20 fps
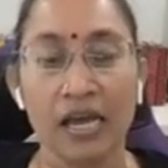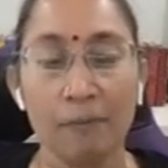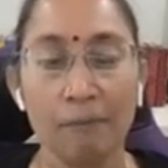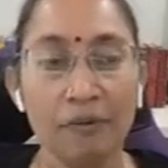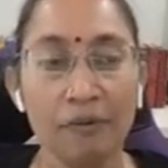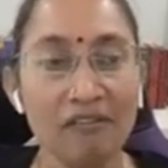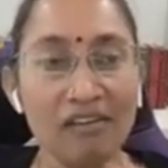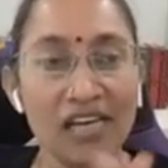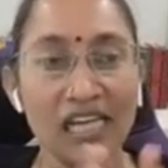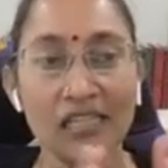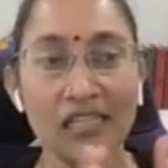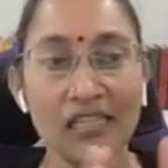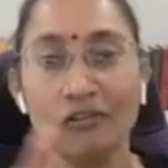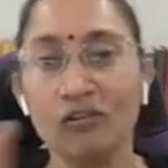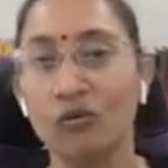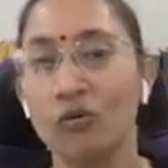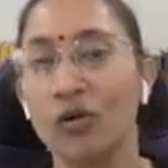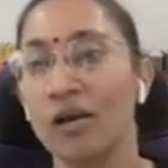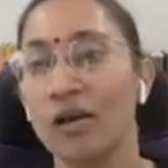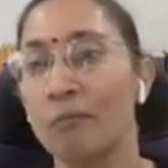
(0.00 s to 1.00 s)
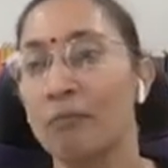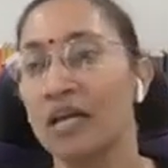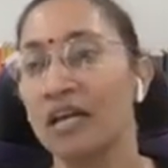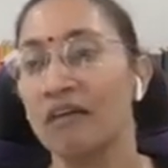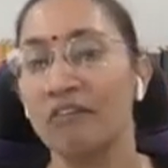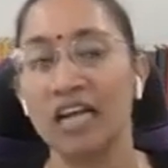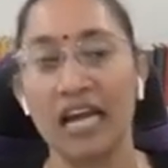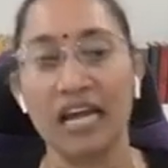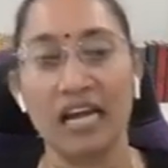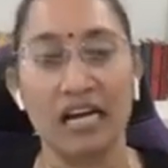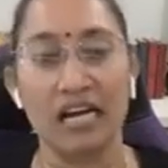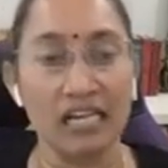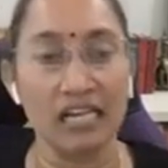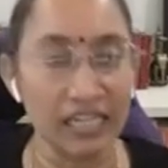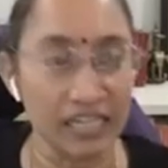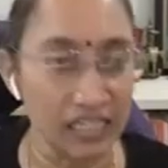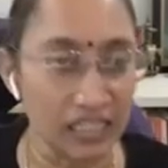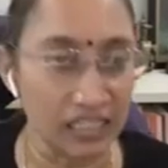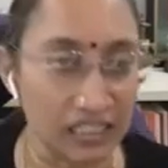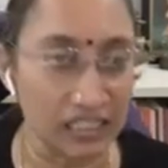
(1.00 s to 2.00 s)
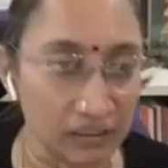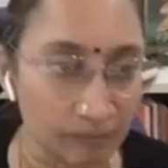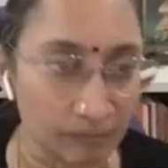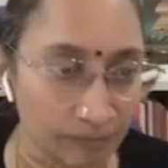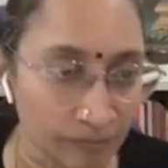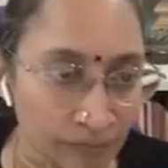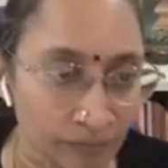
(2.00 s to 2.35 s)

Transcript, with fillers: எப்படி வேதத்தினுடைய பிரிவினைகள் இருக்கு